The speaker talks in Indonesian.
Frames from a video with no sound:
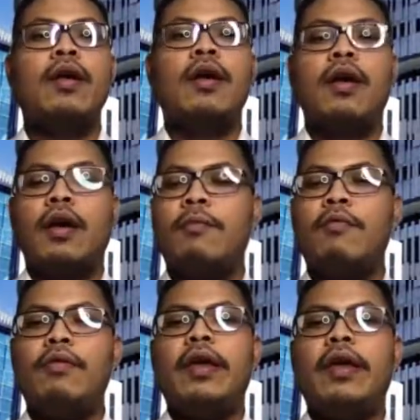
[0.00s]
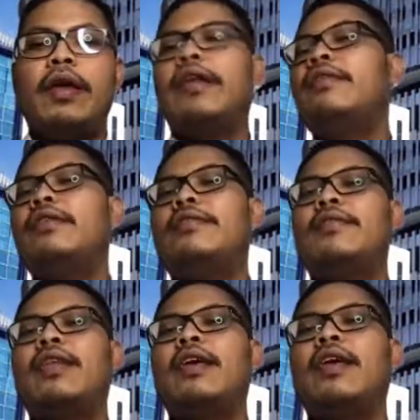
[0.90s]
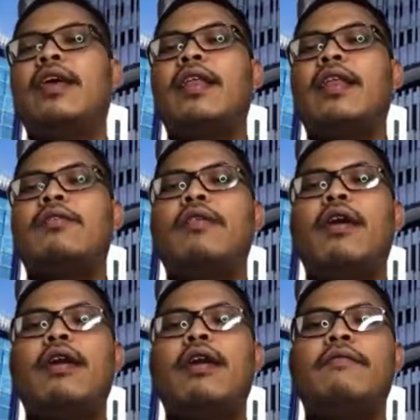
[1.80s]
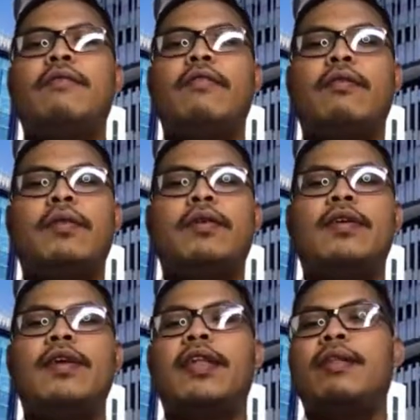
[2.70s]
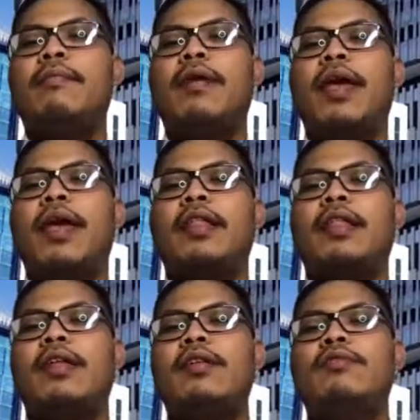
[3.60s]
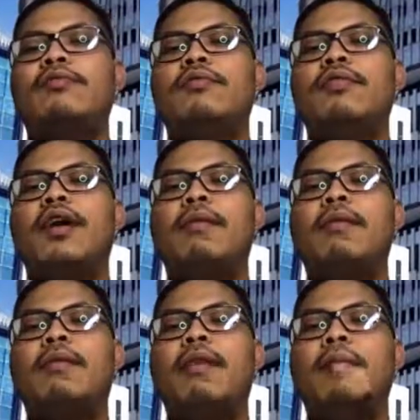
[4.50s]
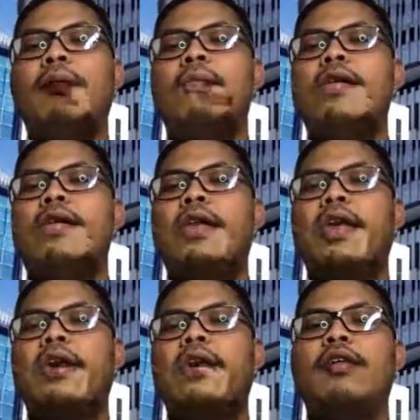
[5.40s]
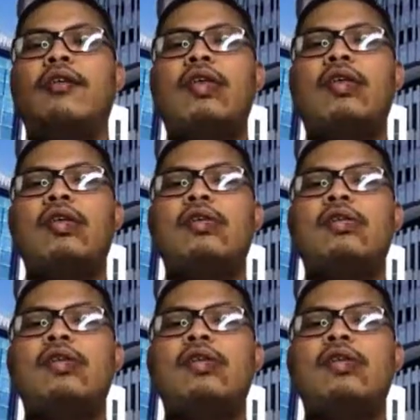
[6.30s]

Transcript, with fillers: Kemudian di sini eh, ini juga informasi kita kita juga me, apa, membandingkan gitu ya uh, visual